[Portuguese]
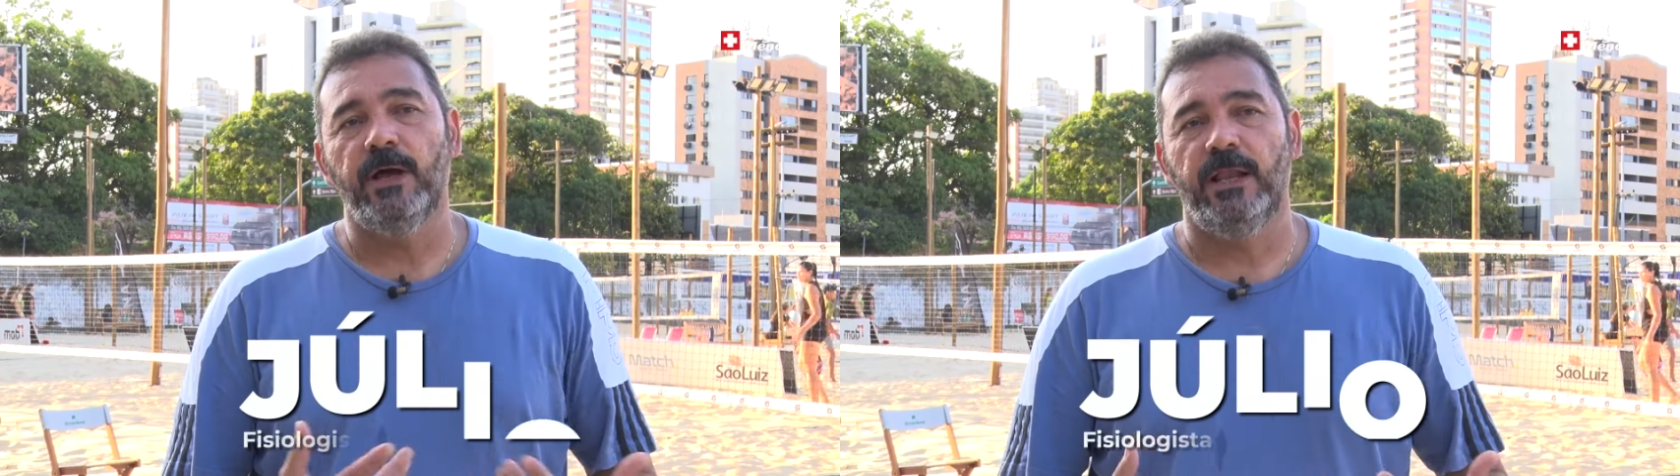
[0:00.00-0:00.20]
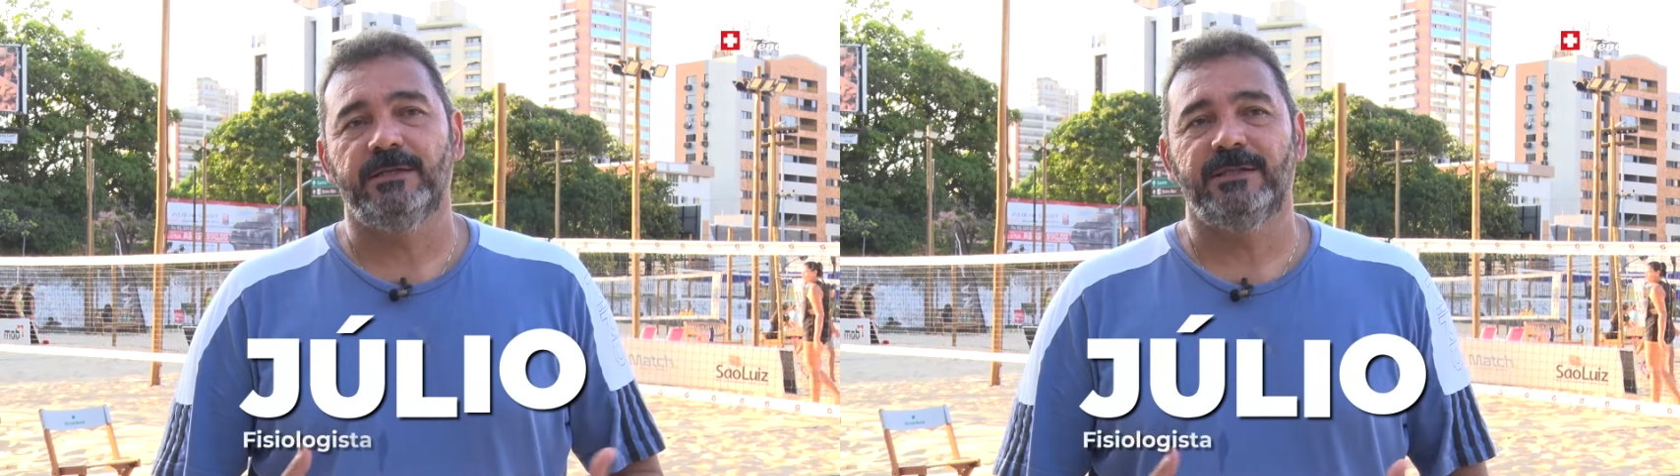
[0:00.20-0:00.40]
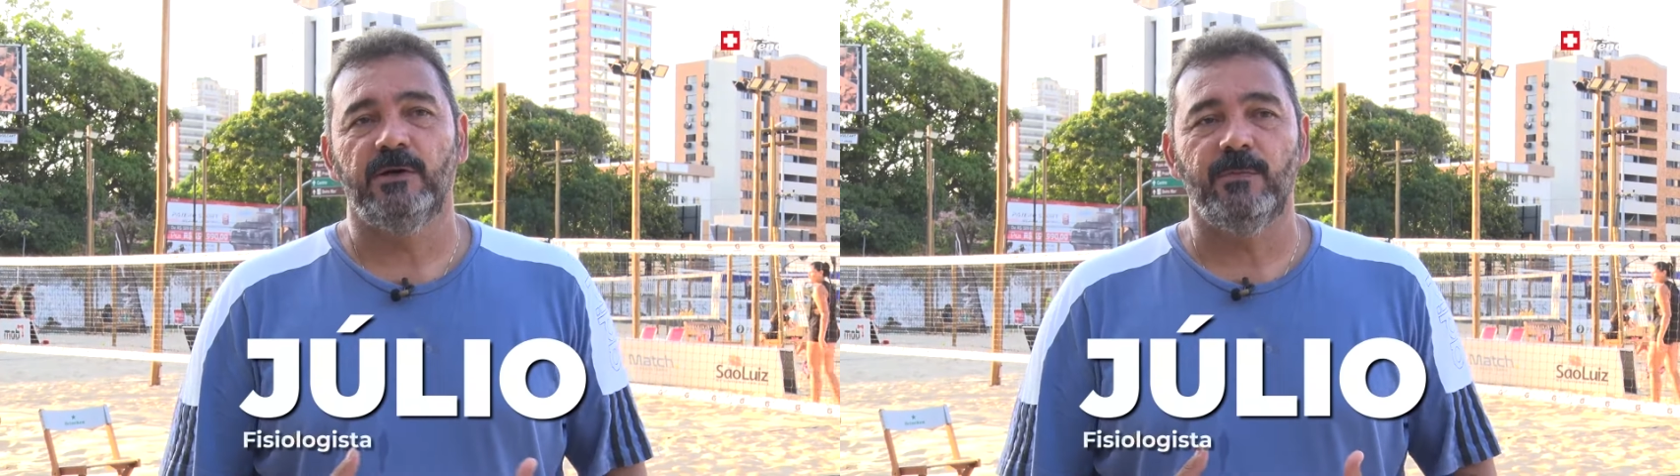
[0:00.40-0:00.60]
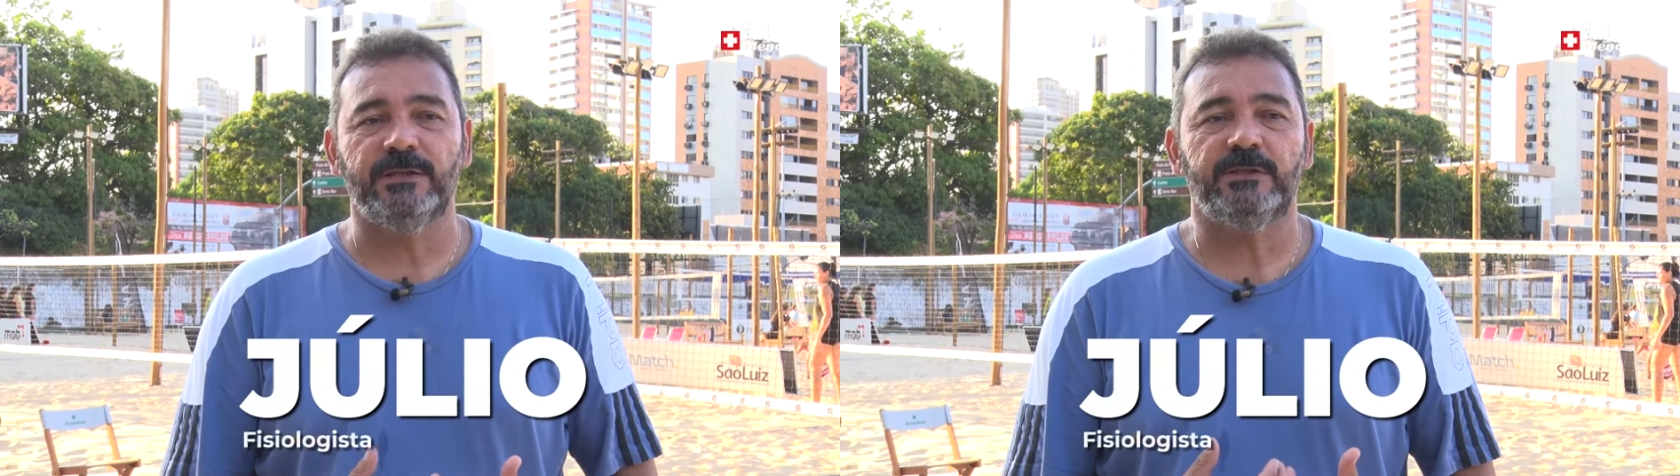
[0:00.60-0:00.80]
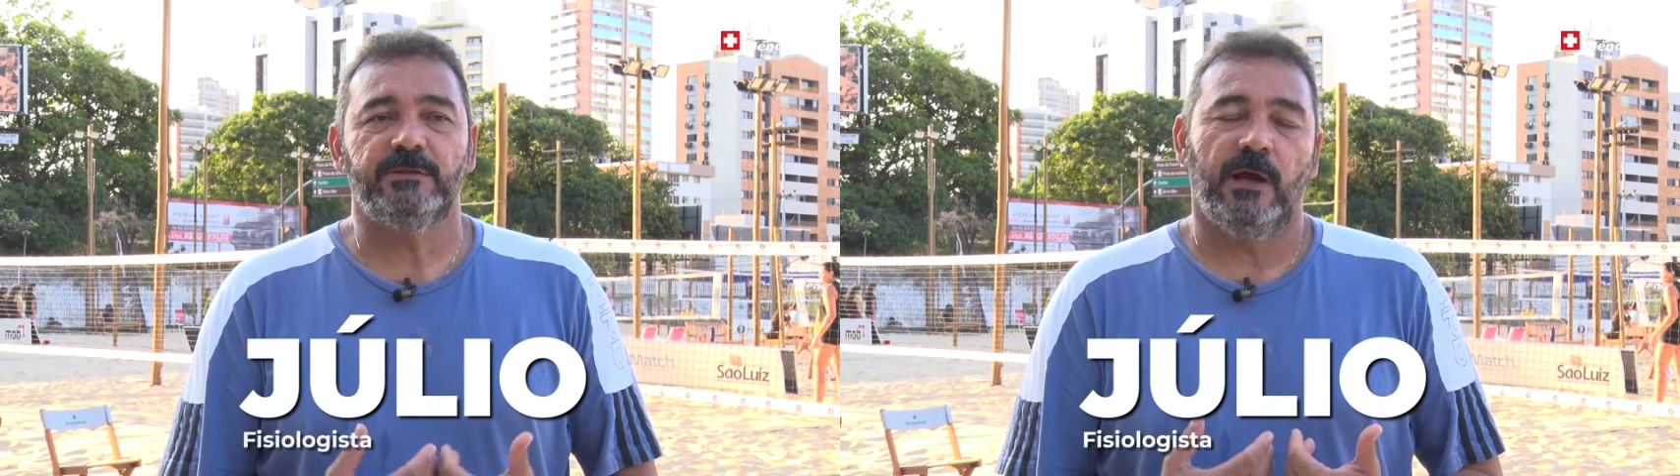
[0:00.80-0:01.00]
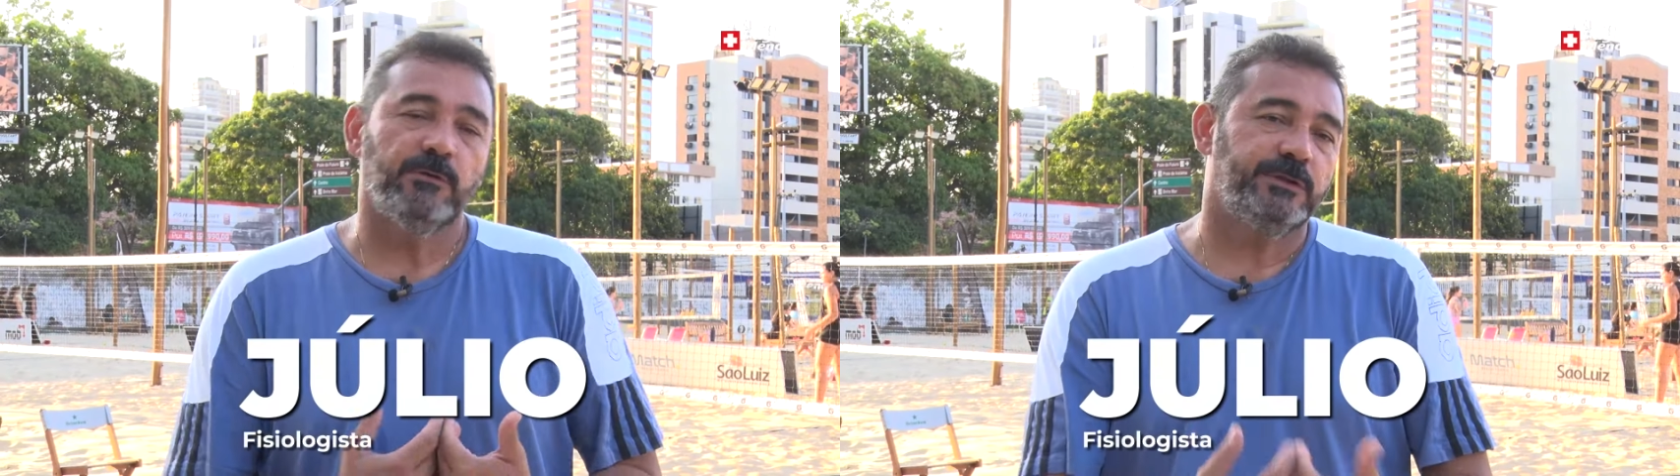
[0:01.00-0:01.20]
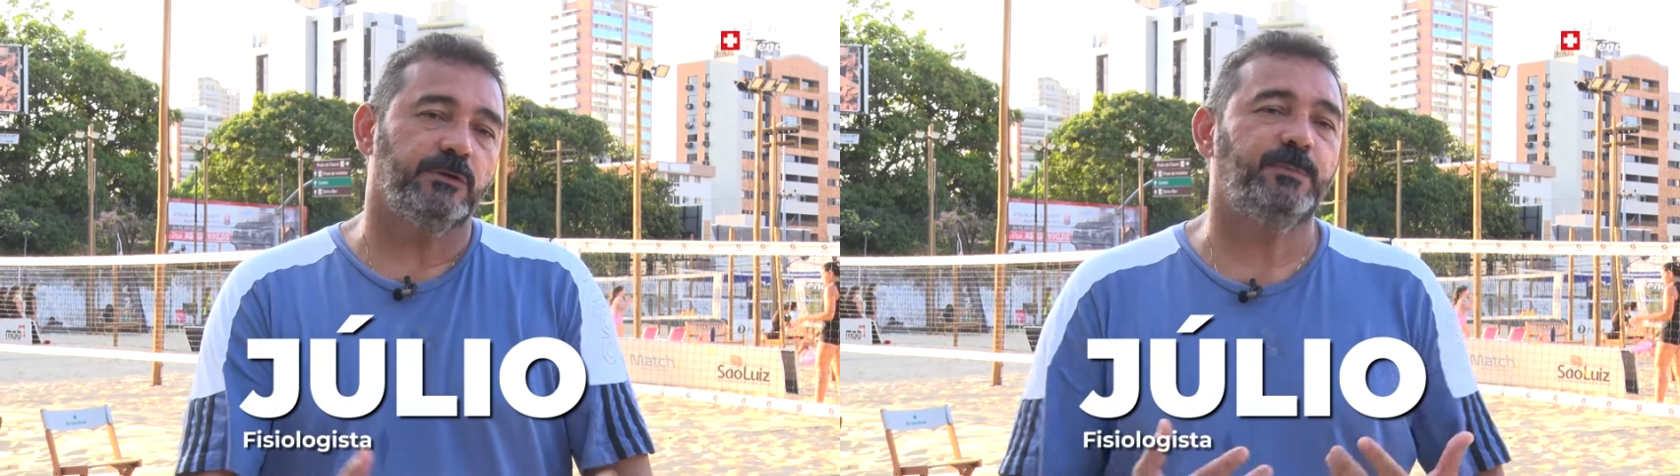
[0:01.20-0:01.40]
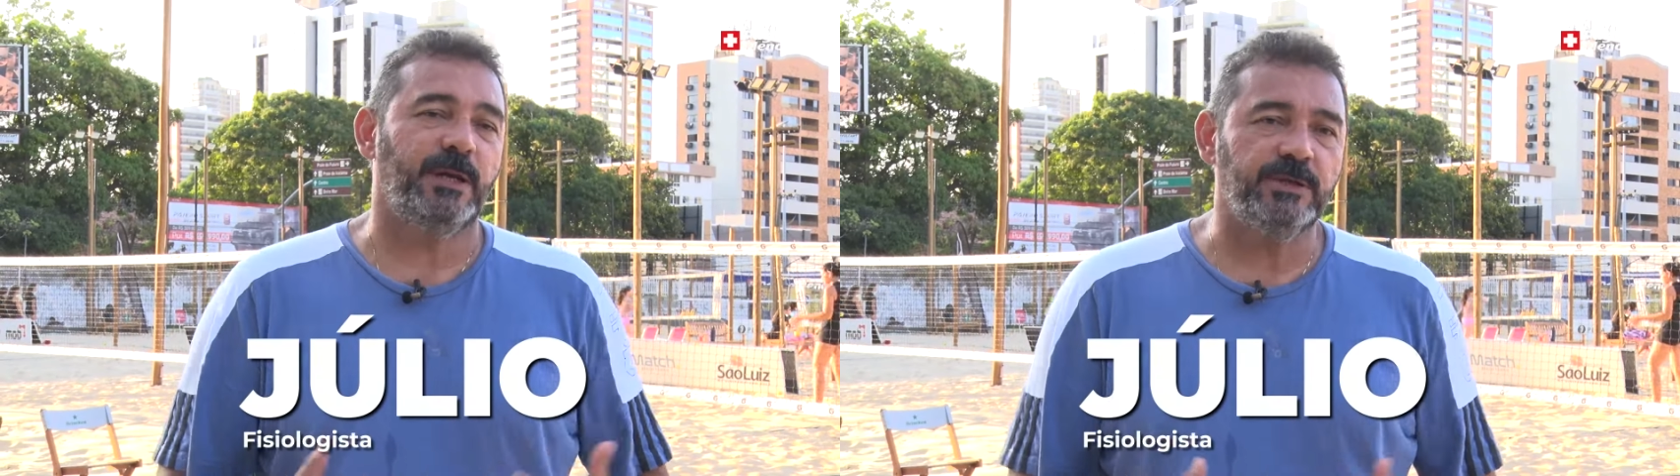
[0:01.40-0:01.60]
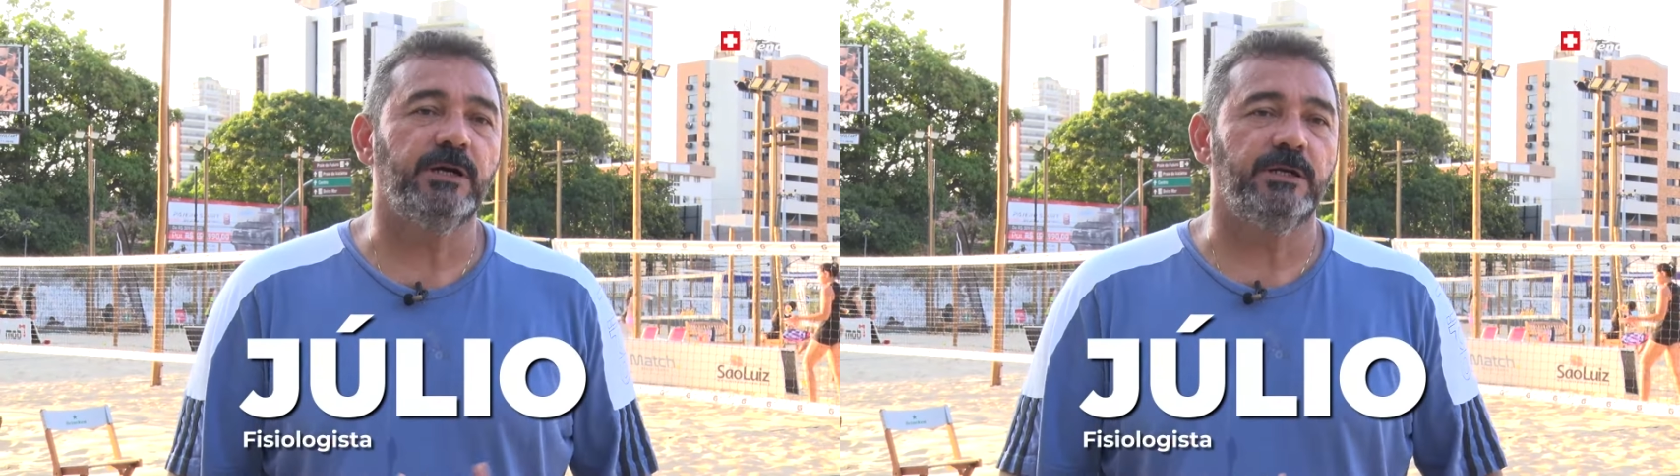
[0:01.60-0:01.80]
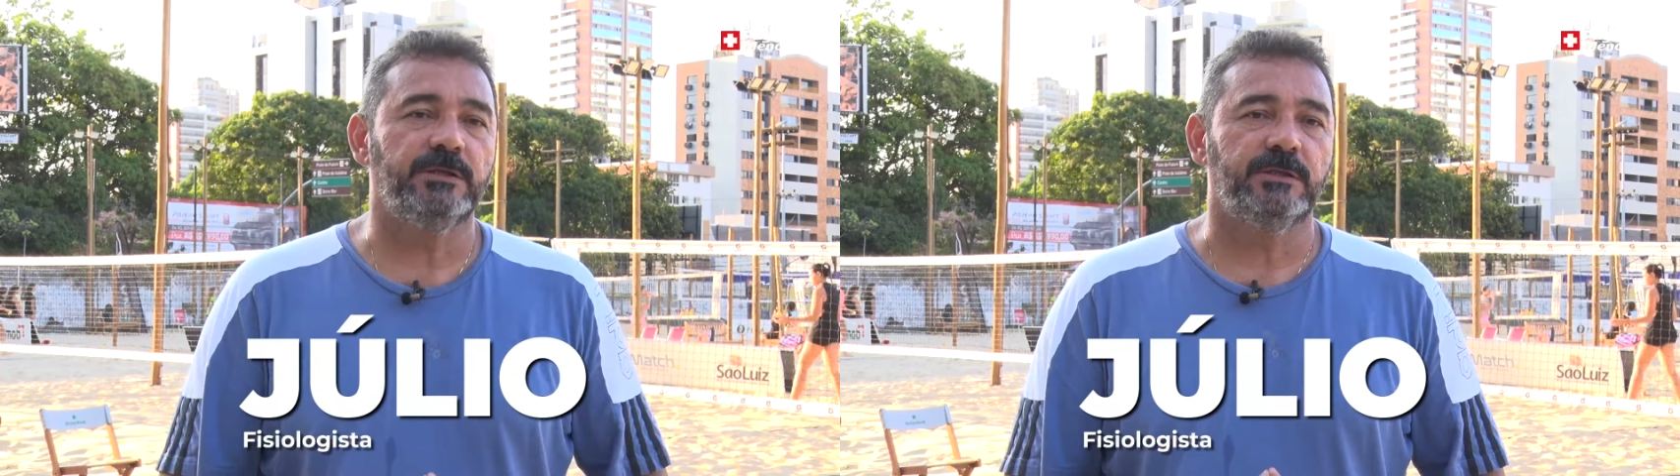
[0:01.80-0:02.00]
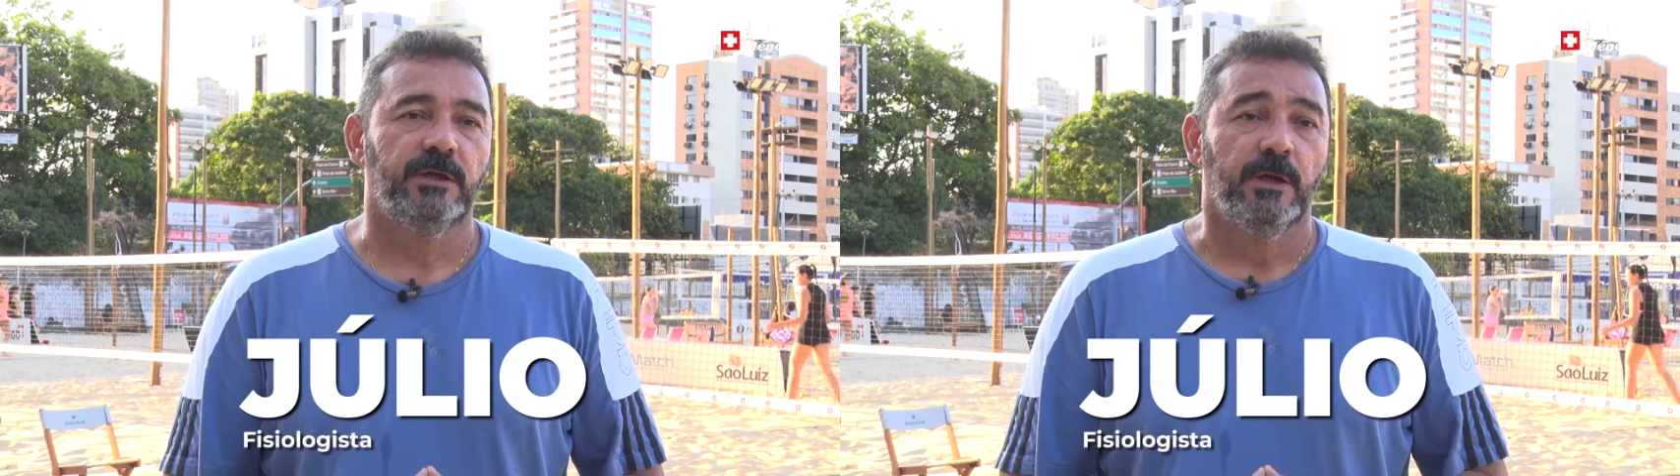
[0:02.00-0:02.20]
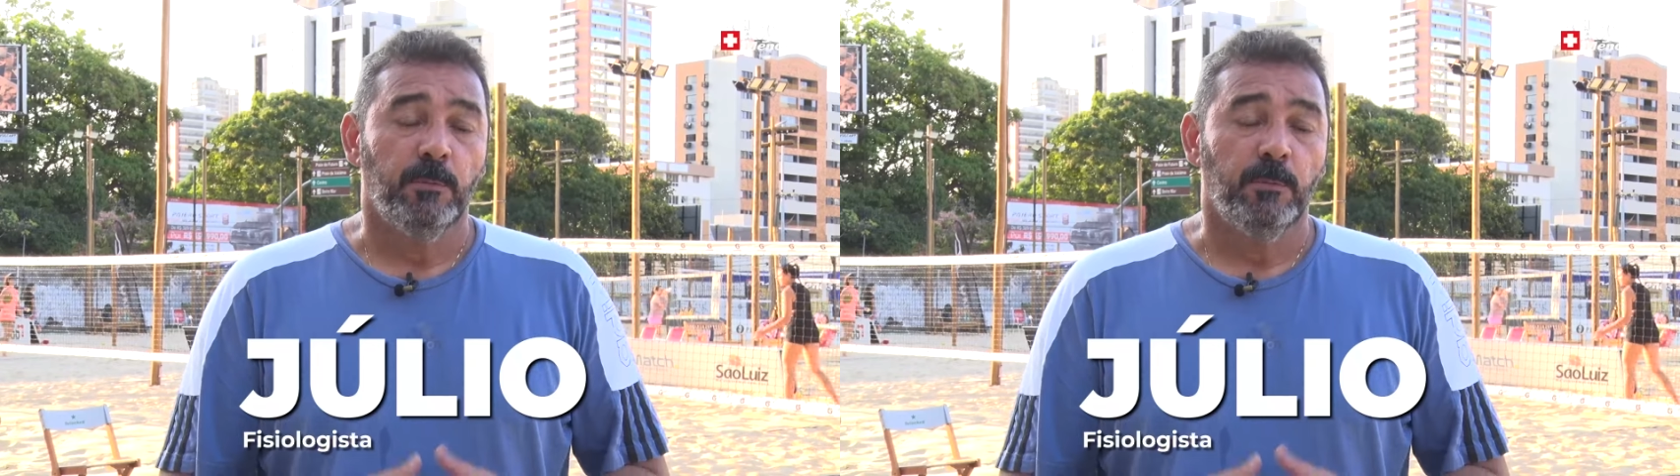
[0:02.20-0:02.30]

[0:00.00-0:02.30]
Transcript: relação aos seus praticantes.